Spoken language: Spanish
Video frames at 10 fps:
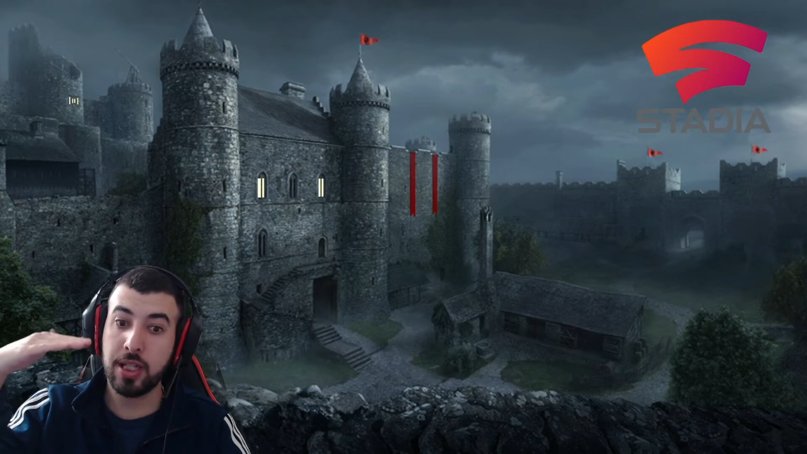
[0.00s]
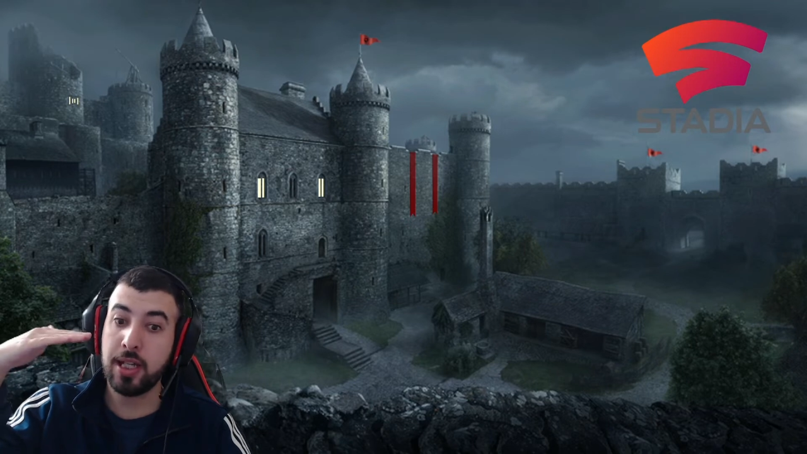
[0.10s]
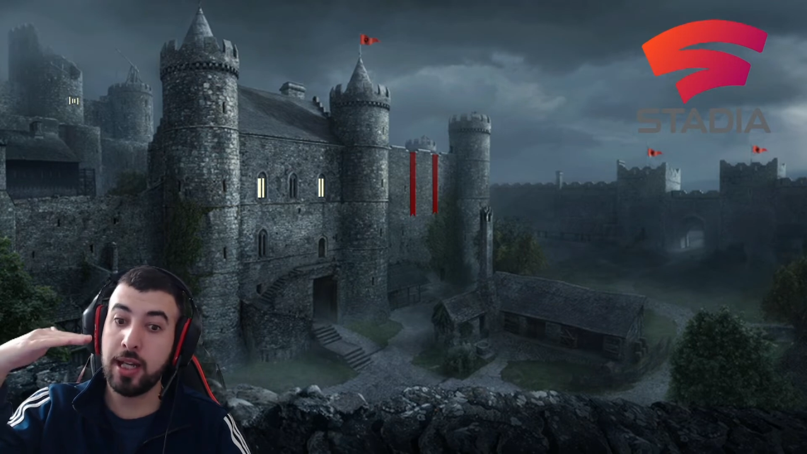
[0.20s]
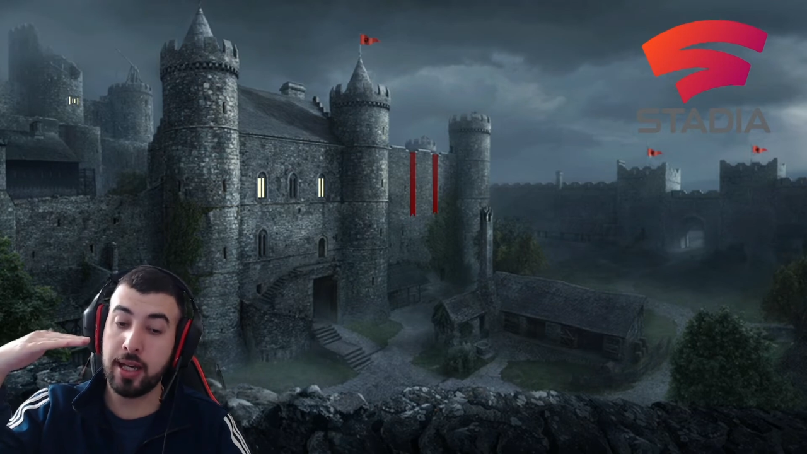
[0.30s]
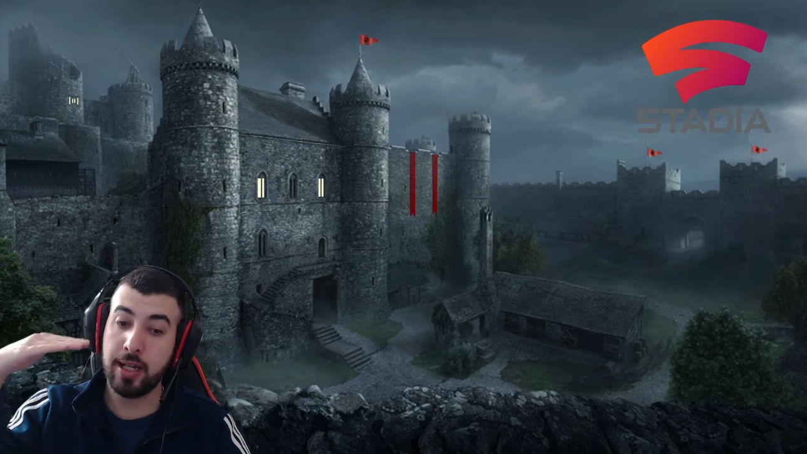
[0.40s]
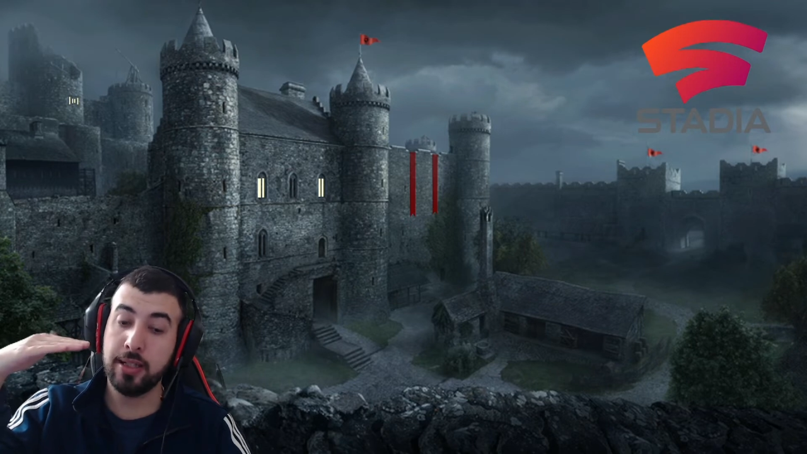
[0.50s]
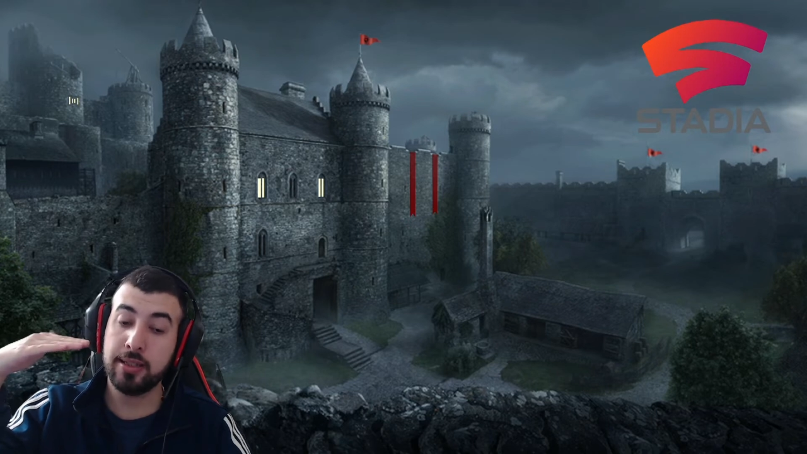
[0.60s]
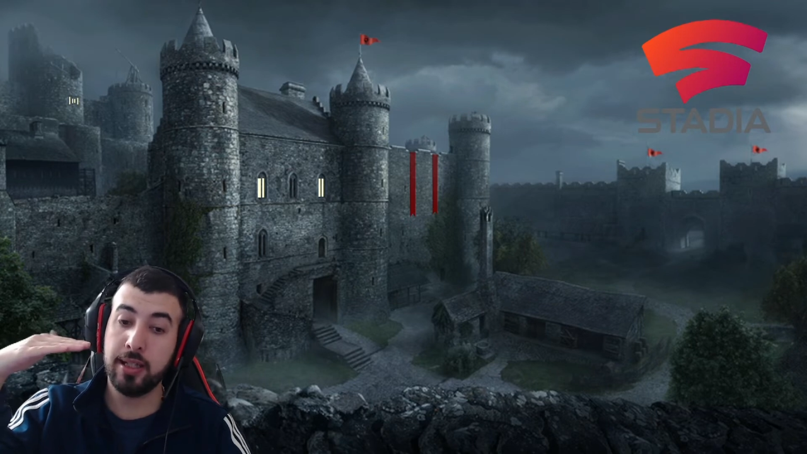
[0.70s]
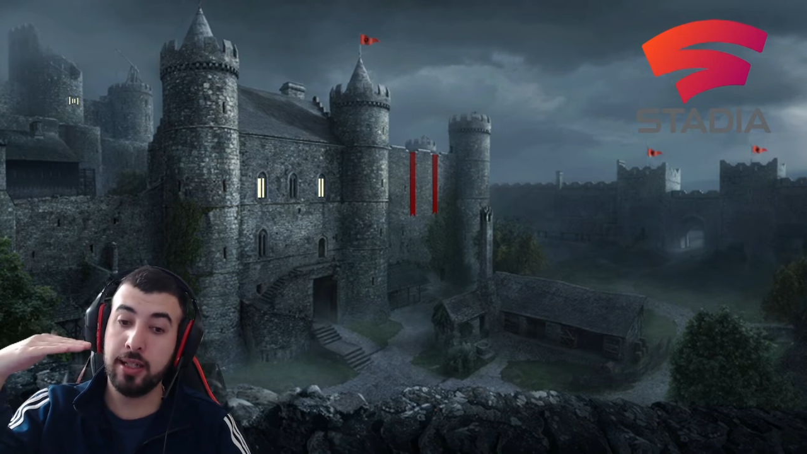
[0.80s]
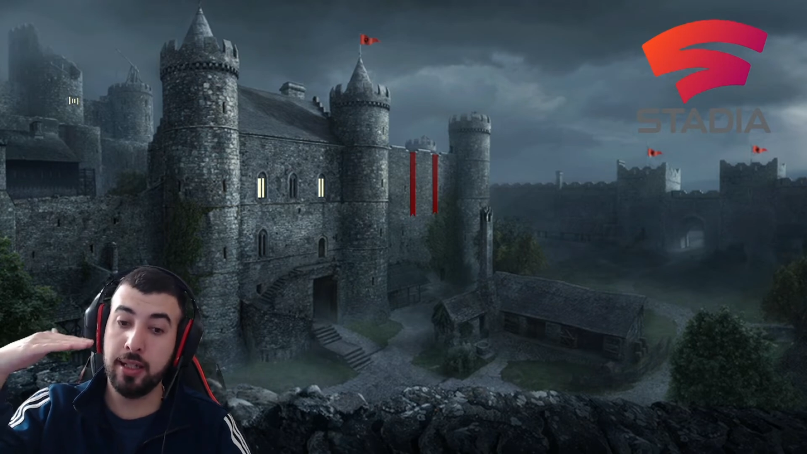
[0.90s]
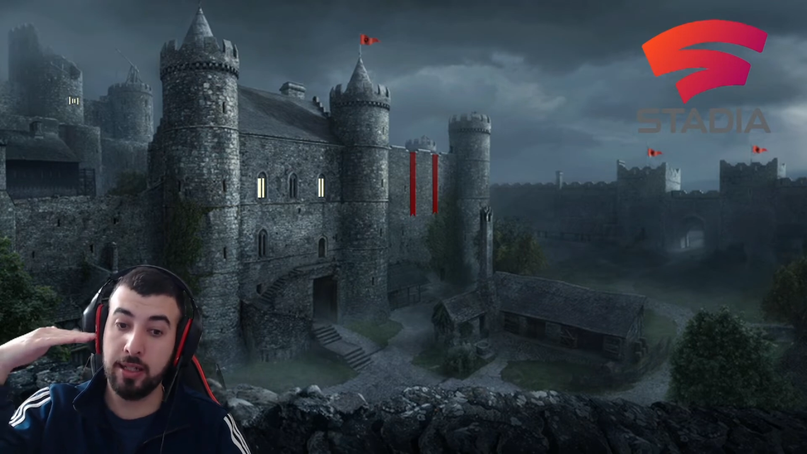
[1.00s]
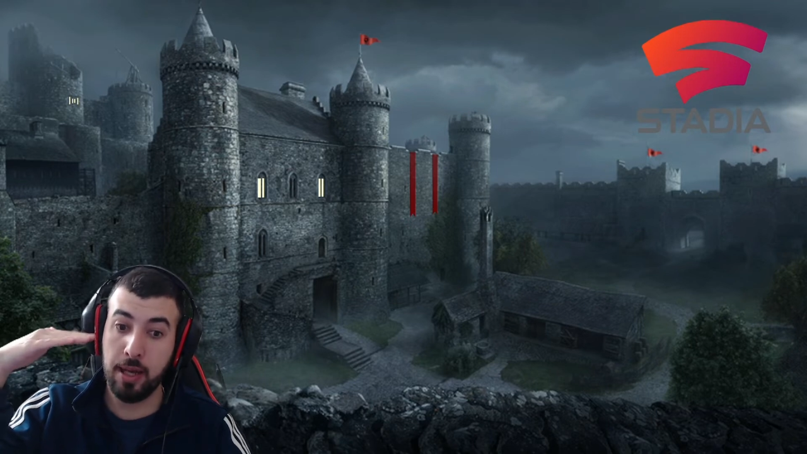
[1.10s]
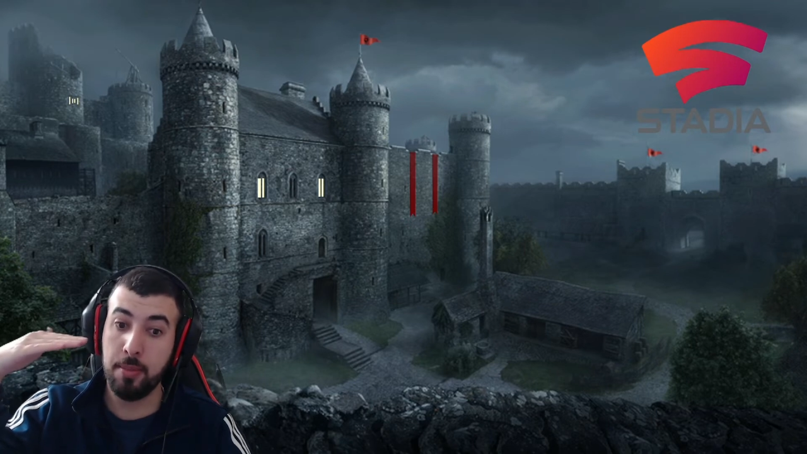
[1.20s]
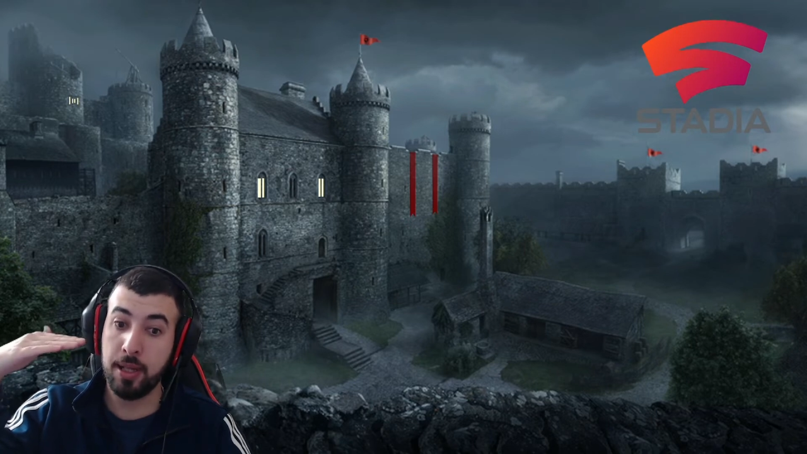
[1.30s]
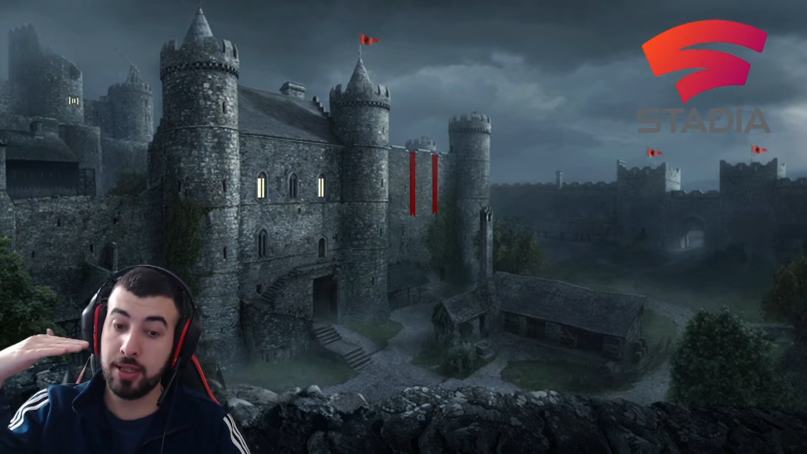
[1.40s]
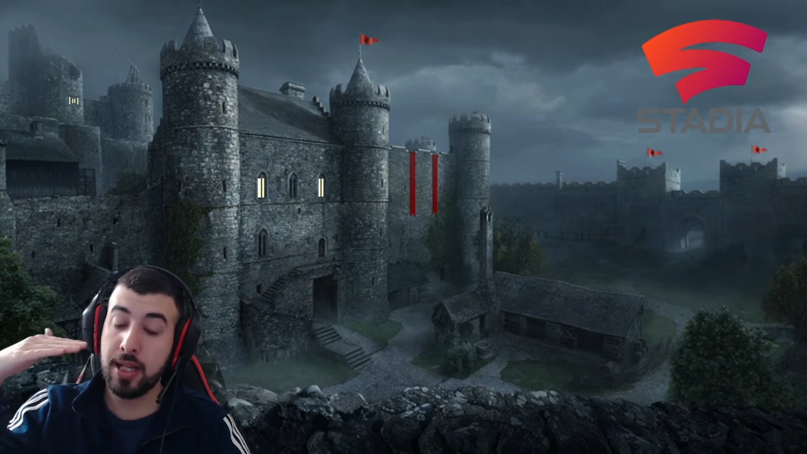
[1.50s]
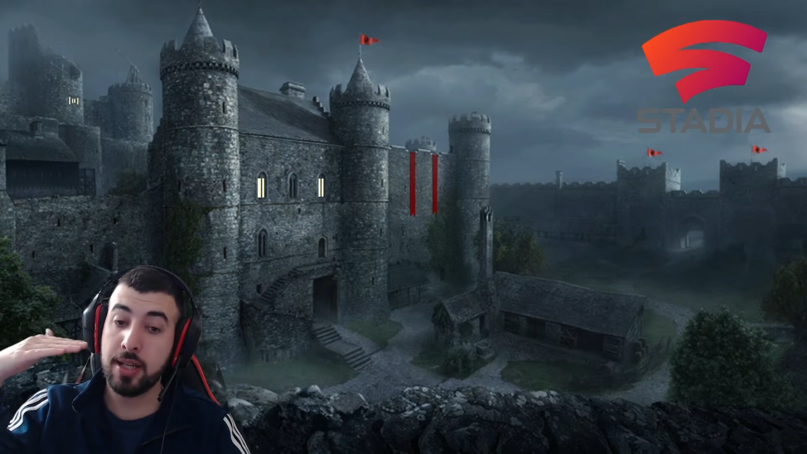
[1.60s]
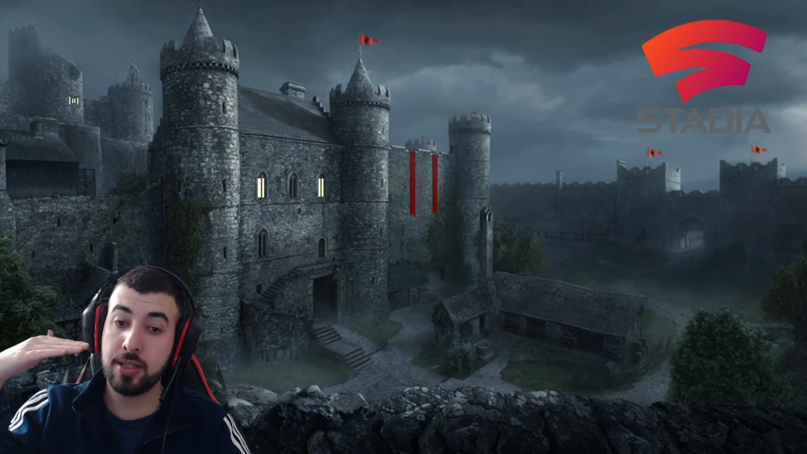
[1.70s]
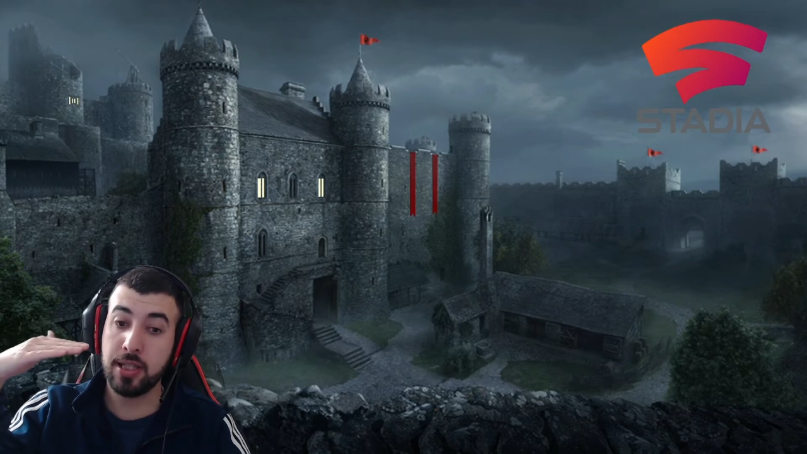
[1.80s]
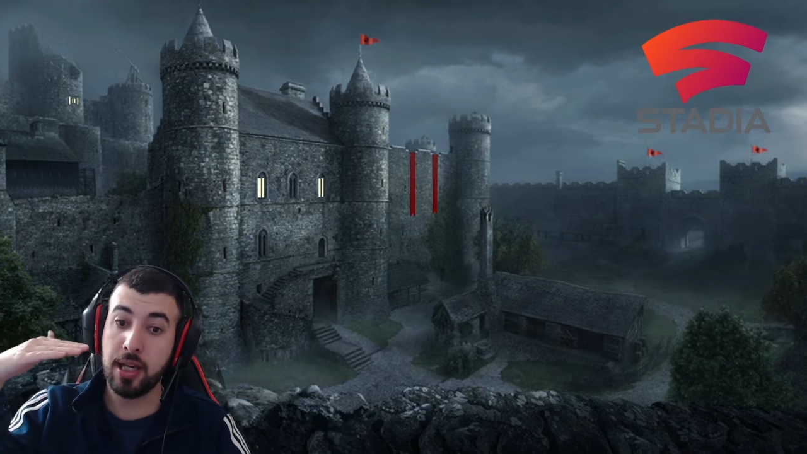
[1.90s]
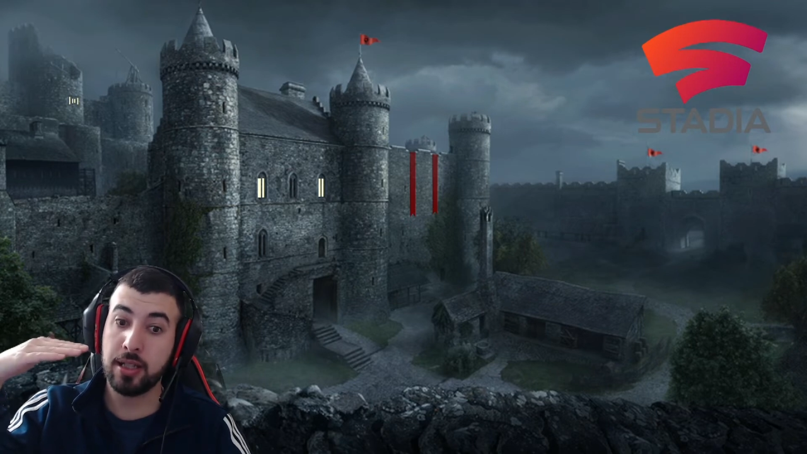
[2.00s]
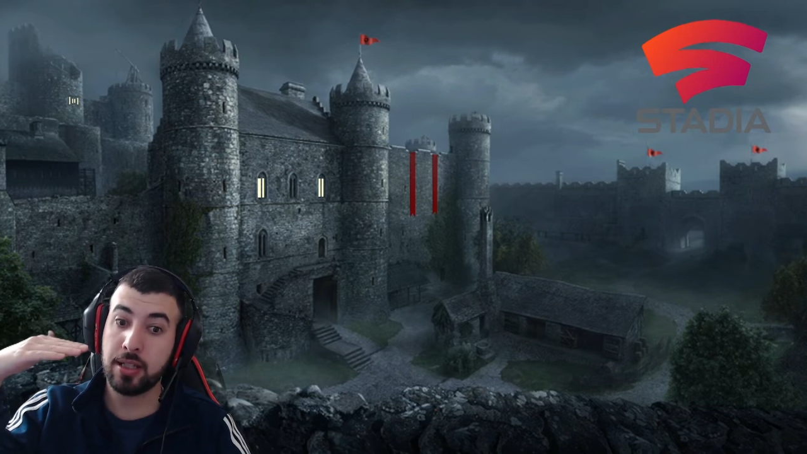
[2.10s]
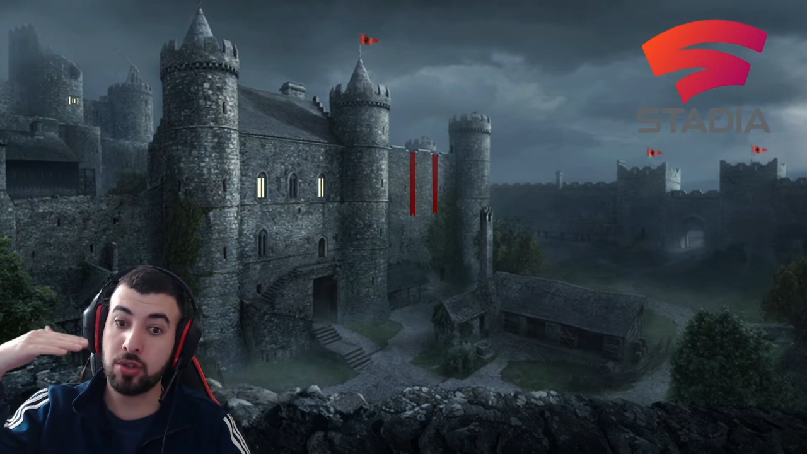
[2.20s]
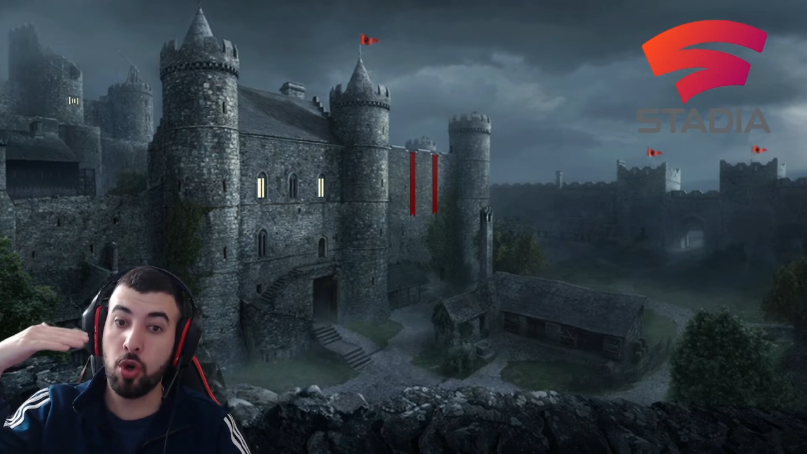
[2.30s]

y la gente las mantiene así altas